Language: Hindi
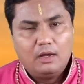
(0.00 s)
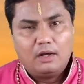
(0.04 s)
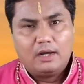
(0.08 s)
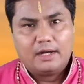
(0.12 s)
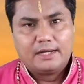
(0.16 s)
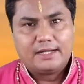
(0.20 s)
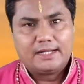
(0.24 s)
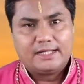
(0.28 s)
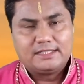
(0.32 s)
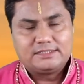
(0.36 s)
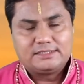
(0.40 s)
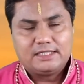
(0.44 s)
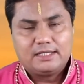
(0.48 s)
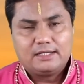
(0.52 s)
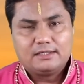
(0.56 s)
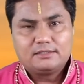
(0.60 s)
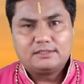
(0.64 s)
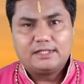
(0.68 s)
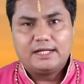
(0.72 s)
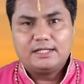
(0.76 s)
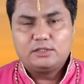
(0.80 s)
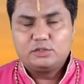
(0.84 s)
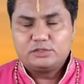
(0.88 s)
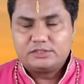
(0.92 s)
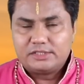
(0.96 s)
अगर ऐसा
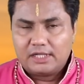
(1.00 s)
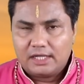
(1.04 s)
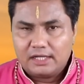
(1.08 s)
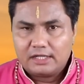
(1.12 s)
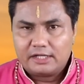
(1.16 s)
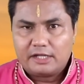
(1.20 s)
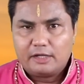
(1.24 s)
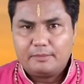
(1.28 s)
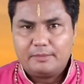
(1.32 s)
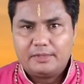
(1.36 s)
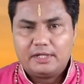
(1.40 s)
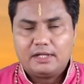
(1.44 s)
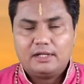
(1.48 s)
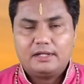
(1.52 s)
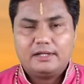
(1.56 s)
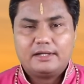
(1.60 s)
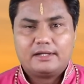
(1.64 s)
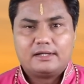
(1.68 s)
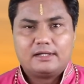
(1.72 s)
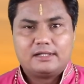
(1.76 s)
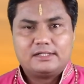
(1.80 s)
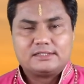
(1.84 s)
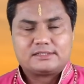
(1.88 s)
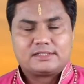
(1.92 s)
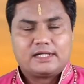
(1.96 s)
लगता है तो इसे हल्के में न
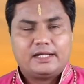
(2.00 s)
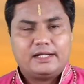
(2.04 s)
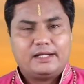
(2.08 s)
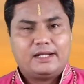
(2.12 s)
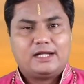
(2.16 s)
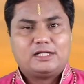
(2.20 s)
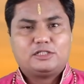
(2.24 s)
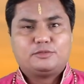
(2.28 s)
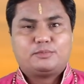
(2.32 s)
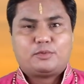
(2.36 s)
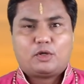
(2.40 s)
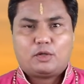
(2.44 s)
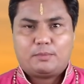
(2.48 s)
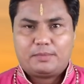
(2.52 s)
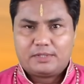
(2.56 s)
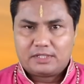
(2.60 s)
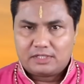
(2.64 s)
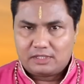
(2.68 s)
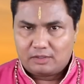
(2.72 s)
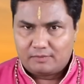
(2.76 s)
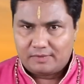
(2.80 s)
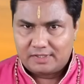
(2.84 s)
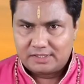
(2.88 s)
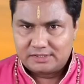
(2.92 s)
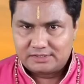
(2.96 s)
लेकर इसका इलाज प्रॉपर
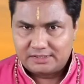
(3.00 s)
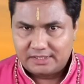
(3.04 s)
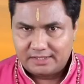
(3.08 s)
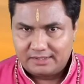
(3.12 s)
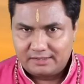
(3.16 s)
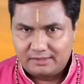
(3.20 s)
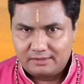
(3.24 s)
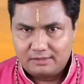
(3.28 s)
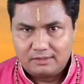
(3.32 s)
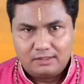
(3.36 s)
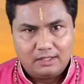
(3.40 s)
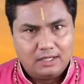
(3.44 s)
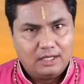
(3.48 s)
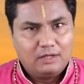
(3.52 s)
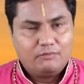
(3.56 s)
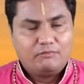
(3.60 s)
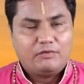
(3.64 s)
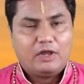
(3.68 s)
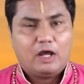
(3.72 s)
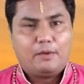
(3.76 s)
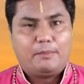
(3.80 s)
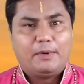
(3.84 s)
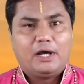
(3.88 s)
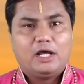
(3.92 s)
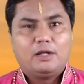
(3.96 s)
करवाना चाहिए
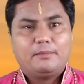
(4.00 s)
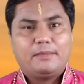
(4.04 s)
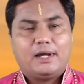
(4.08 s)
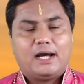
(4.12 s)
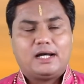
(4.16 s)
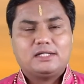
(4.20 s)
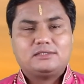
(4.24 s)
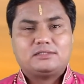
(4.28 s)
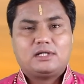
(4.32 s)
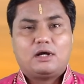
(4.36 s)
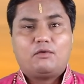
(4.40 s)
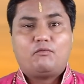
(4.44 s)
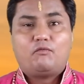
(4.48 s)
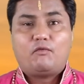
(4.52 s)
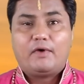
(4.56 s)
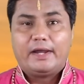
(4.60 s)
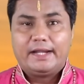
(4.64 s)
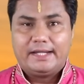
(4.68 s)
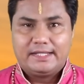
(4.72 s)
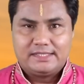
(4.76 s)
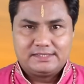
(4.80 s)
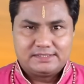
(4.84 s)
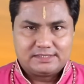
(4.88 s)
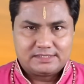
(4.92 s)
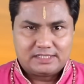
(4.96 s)
व्यापार में आज आप
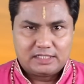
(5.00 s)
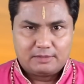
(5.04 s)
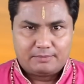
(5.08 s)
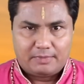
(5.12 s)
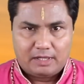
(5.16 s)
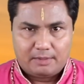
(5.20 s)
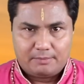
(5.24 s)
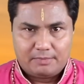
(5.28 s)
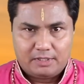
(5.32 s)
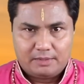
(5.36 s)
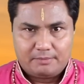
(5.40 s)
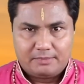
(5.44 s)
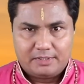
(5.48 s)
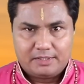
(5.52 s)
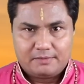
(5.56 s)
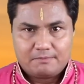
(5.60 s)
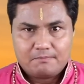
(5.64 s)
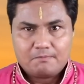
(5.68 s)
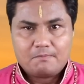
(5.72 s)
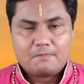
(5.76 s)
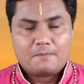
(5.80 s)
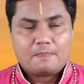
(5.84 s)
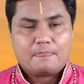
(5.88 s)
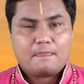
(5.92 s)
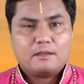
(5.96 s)
फाइनेंस के मामले में
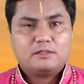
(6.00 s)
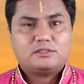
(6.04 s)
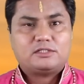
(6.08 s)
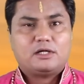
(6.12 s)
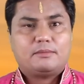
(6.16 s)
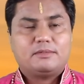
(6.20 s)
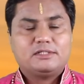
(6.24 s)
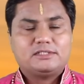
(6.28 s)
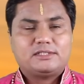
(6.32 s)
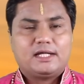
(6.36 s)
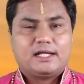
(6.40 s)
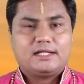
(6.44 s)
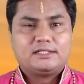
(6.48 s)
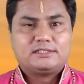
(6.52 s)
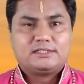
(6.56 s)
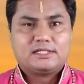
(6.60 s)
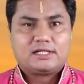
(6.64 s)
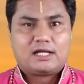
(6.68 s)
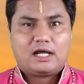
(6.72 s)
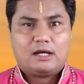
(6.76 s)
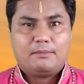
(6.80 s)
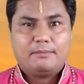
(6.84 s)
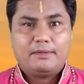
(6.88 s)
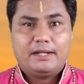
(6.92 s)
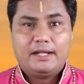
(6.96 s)
समझदारी से
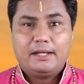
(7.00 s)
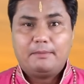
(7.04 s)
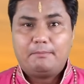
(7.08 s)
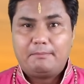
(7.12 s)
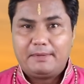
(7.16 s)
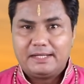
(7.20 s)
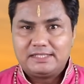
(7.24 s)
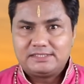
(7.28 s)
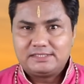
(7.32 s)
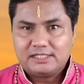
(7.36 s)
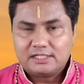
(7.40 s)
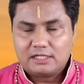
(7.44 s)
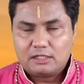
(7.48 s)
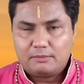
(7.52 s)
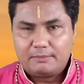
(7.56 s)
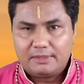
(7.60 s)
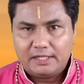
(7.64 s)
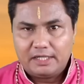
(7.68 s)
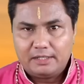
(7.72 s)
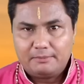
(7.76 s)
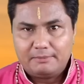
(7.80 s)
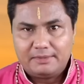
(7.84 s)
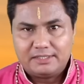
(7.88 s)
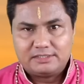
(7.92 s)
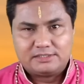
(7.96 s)
काम लें पैसे
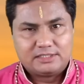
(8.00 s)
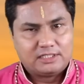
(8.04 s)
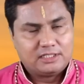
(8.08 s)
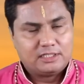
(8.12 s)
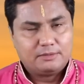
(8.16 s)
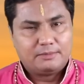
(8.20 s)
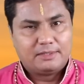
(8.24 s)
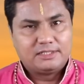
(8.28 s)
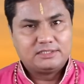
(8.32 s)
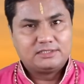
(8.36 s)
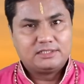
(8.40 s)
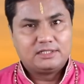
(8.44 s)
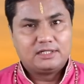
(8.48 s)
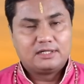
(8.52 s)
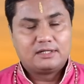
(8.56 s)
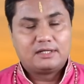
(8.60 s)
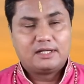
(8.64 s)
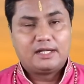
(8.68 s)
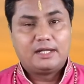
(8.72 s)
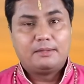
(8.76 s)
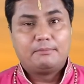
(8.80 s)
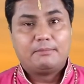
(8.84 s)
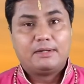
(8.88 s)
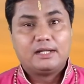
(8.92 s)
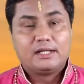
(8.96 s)
कमाने में जल्दीबाजी न
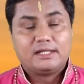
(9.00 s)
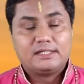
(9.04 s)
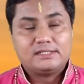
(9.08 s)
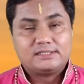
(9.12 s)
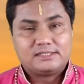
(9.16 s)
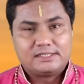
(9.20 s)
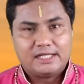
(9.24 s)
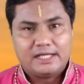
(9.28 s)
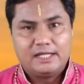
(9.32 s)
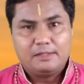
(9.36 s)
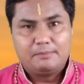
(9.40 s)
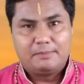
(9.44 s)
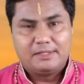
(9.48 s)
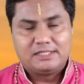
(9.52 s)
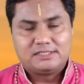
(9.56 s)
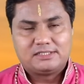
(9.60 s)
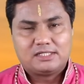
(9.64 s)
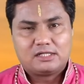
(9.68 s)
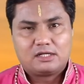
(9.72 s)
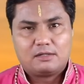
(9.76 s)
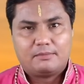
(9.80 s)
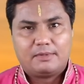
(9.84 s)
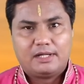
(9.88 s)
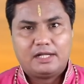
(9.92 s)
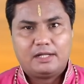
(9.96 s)
करें बल्कि सही
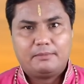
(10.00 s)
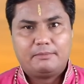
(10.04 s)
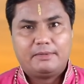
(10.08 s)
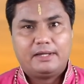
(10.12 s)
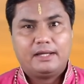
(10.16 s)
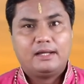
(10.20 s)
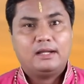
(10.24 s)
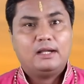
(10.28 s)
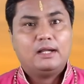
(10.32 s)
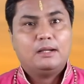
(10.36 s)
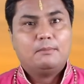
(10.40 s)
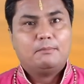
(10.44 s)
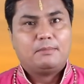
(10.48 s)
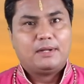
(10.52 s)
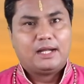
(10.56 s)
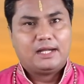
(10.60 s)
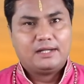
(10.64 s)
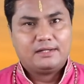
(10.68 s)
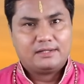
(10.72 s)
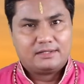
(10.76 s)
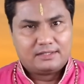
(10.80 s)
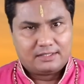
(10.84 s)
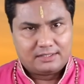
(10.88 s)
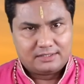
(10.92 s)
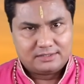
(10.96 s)
पैसा कमाने में
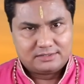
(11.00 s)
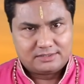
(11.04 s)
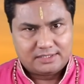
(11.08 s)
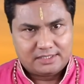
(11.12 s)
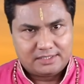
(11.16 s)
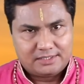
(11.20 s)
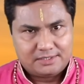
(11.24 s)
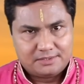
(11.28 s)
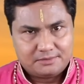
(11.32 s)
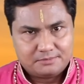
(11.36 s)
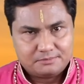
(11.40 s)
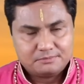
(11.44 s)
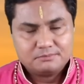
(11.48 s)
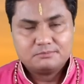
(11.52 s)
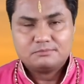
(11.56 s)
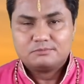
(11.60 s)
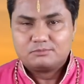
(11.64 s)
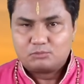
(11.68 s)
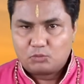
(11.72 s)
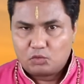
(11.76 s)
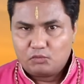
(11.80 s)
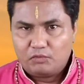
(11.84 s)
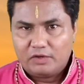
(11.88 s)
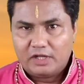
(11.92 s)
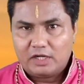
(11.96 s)
प्लानिंग करनी चाहिए
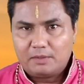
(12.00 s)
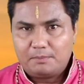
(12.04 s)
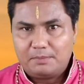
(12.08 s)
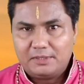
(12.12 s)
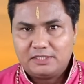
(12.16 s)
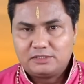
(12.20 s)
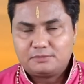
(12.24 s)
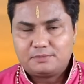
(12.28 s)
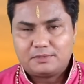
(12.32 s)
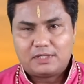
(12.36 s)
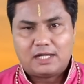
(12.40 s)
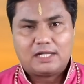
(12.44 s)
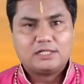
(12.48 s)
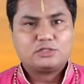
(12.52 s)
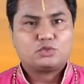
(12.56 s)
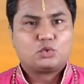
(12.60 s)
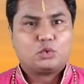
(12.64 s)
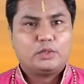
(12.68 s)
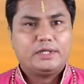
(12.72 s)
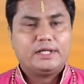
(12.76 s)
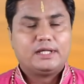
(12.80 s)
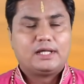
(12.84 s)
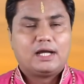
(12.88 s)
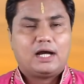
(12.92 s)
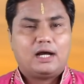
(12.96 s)
वर्क प्लेस पर आज
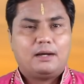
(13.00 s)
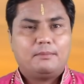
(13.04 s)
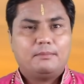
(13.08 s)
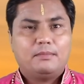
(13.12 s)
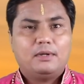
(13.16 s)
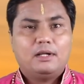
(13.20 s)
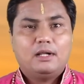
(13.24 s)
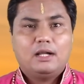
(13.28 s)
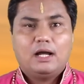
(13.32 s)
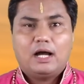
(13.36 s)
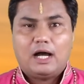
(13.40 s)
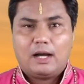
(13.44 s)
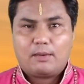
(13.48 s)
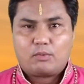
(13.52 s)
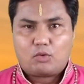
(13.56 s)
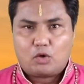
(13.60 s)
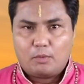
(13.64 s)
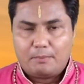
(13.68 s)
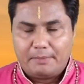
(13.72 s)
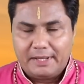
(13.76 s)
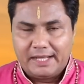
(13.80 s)
कोई काम आपको